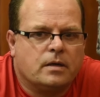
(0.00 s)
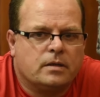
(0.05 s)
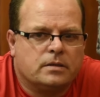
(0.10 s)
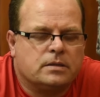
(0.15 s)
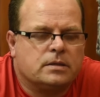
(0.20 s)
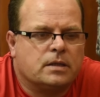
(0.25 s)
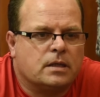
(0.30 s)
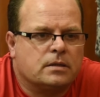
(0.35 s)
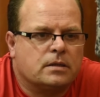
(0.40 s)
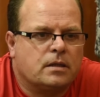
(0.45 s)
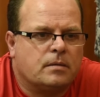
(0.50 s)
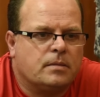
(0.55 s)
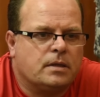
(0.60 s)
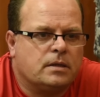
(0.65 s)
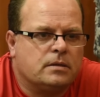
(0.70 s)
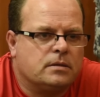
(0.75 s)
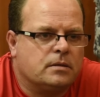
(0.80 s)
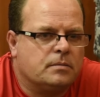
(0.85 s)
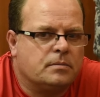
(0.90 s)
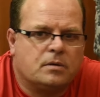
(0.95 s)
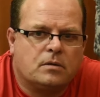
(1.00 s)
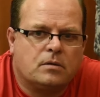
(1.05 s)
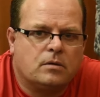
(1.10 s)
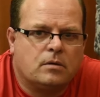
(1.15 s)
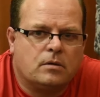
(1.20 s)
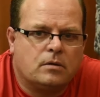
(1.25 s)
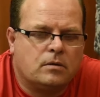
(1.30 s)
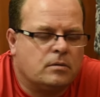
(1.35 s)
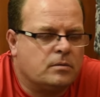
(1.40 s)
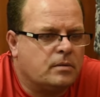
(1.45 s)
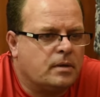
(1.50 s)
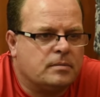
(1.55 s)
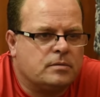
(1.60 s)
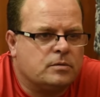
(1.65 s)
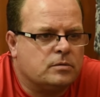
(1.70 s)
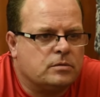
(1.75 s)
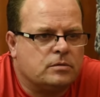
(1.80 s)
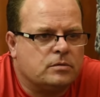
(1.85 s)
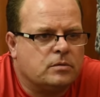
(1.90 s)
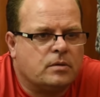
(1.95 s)
Exactamente, pero no, no había
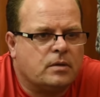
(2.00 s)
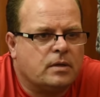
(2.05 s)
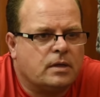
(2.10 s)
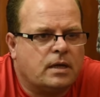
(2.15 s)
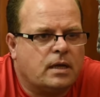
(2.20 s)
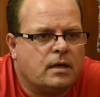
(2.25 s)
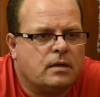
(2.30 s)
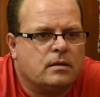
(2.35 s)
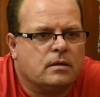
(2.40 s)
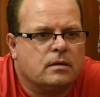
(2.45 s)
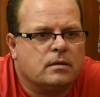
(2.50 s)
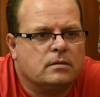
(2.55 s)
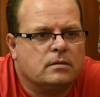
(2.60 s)
ayuda de nadie.